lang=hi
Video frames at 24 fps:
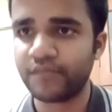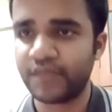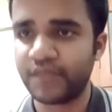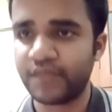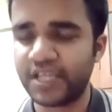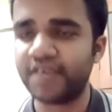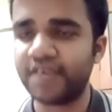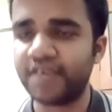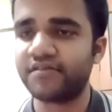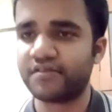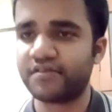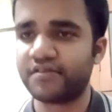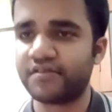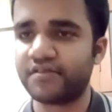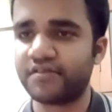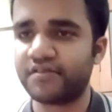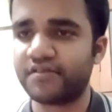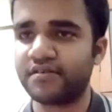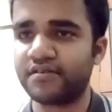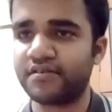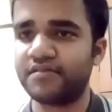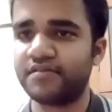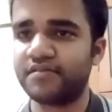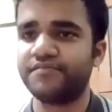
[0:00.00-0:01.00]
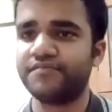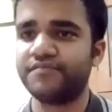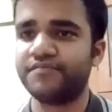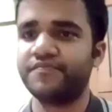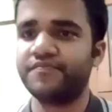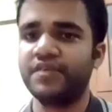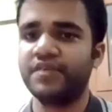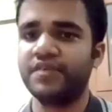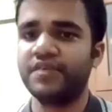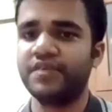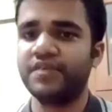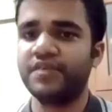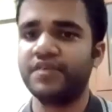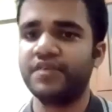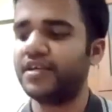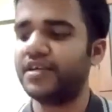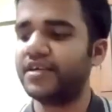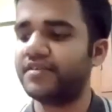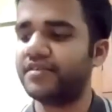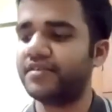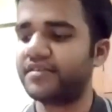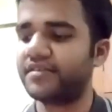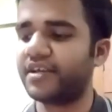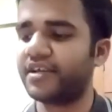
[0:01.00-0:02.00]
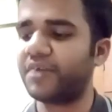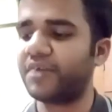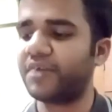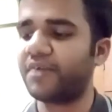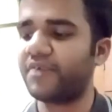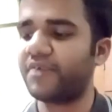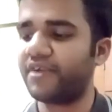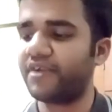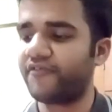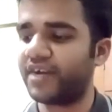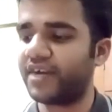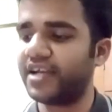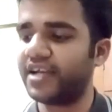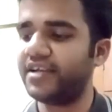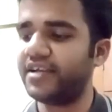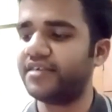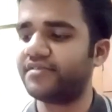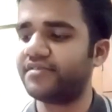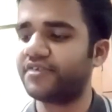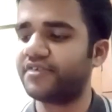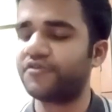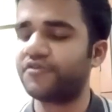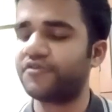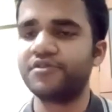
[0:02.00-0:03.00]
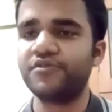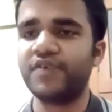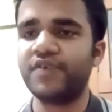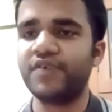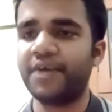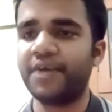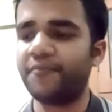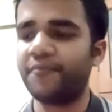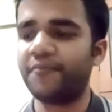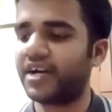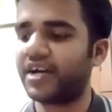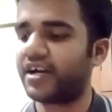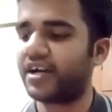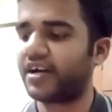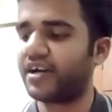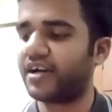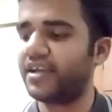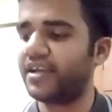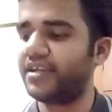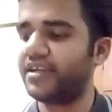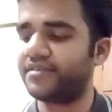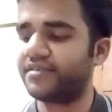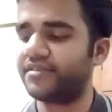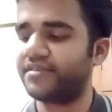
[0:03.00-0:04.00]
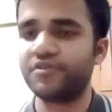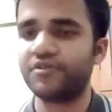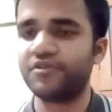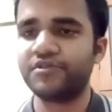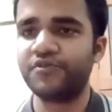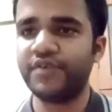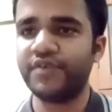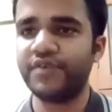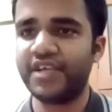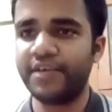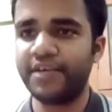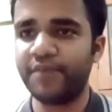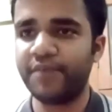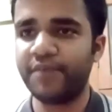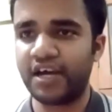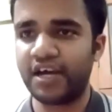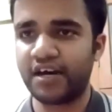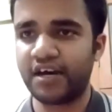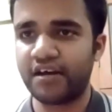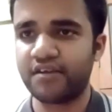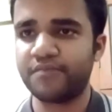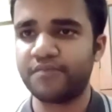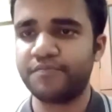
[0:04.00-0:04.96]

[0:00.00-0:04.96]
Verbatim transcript: यस सर इट्स सिग्मा बाय वाई इज इक्वल्स टू एम बाय आई इज इक्वल्स टू ई बाय आर